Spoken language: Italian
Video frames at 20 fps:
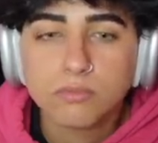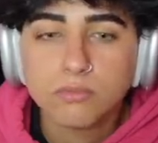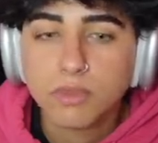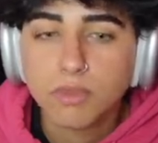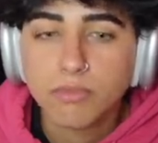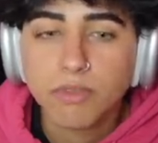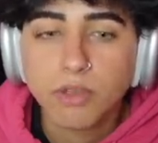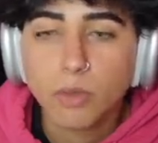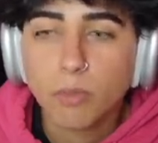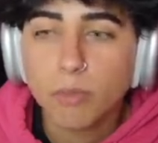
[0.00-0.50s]

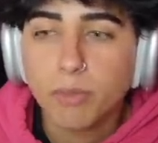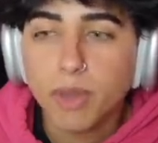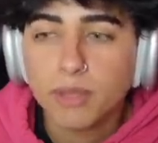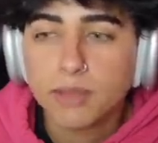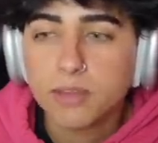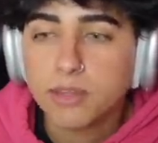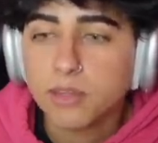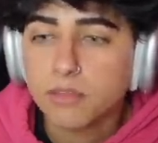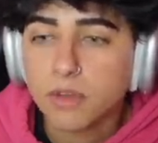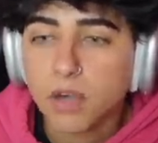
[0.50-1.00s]
davvero
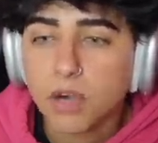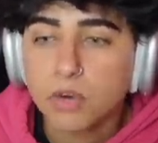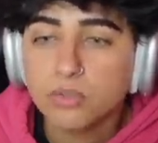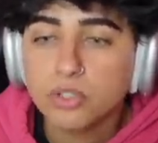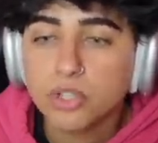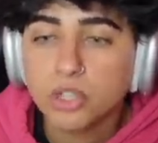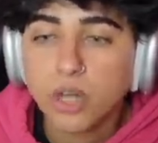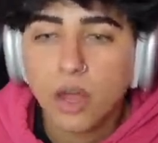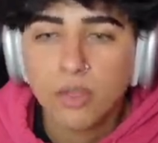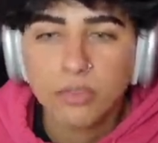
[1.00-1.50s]
pet davvero
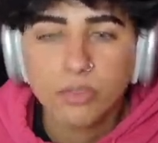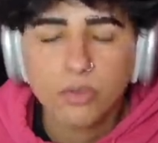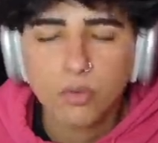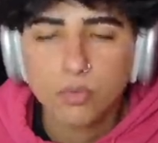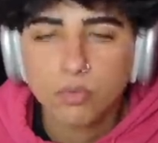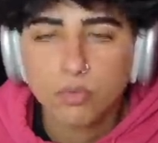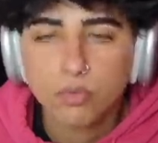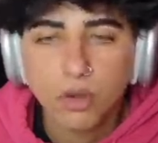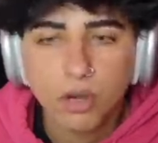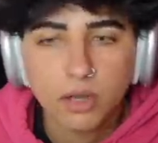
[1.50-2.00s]
allucinanti
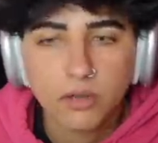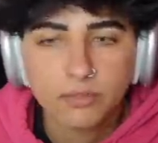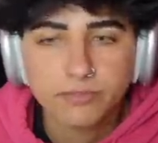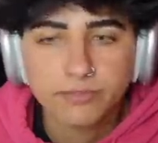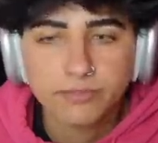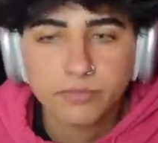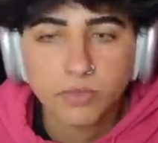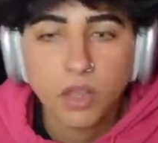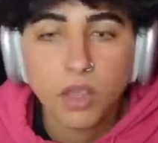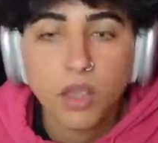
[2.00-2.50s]
oppure...
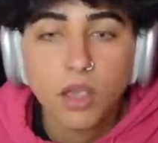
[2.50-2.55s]
Mh. Mm.